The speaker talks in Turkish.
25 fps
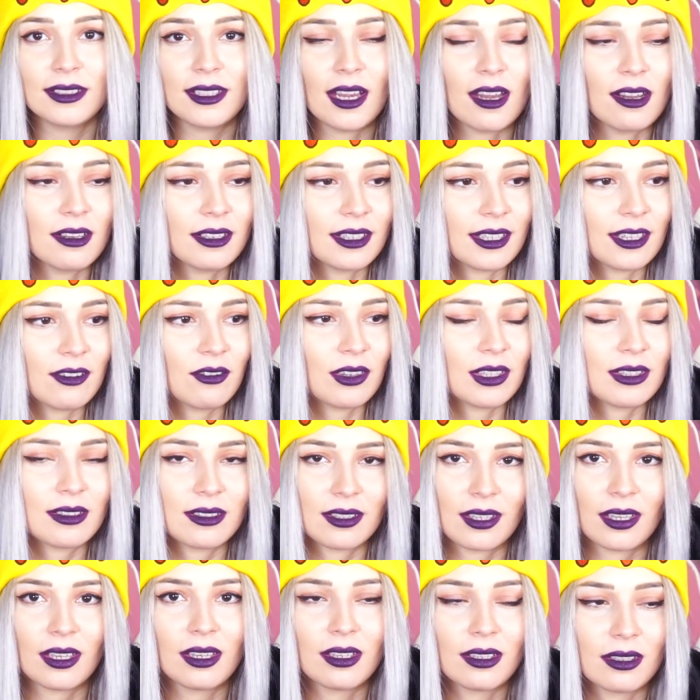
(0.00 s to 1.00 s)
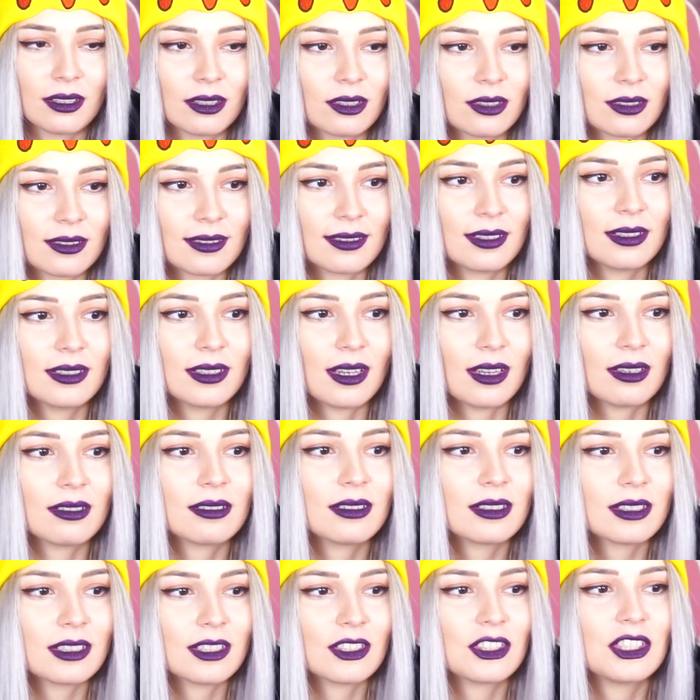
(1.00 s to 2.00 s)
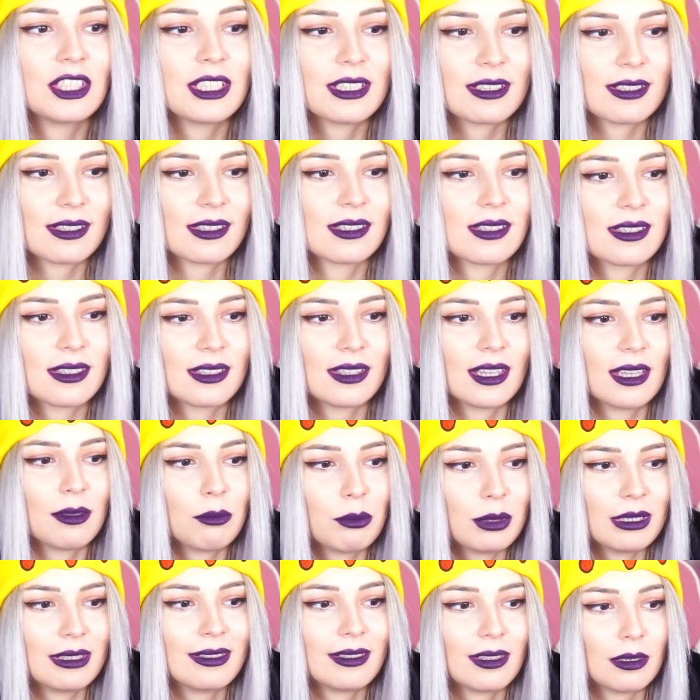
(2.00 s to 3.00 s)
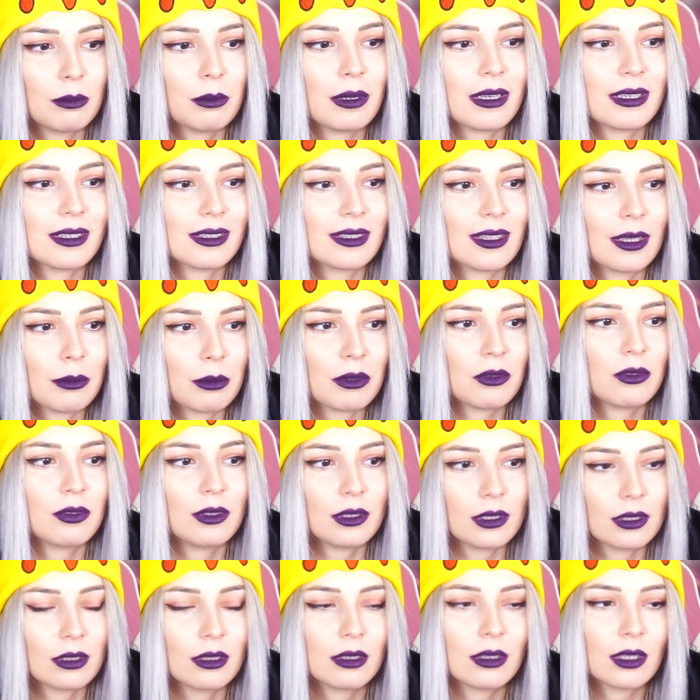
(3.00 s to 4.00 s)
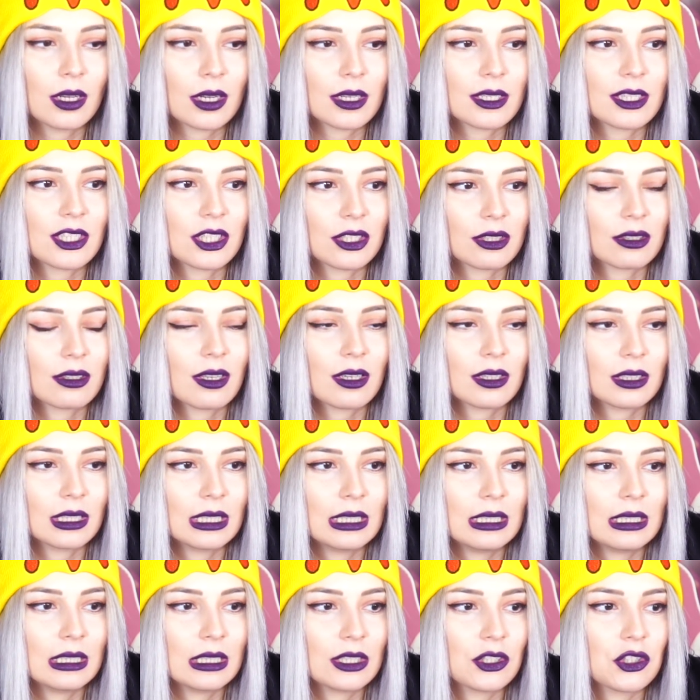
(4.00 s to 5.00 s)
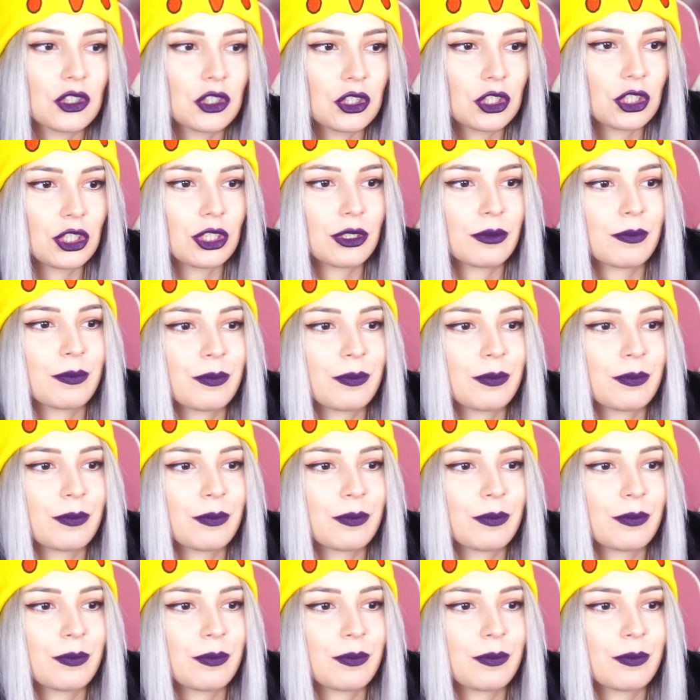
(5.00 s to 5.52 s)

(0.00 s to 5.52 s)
Yani evet. Tırnakların içerisinde bitki besleme fikri gerçekten ilginç.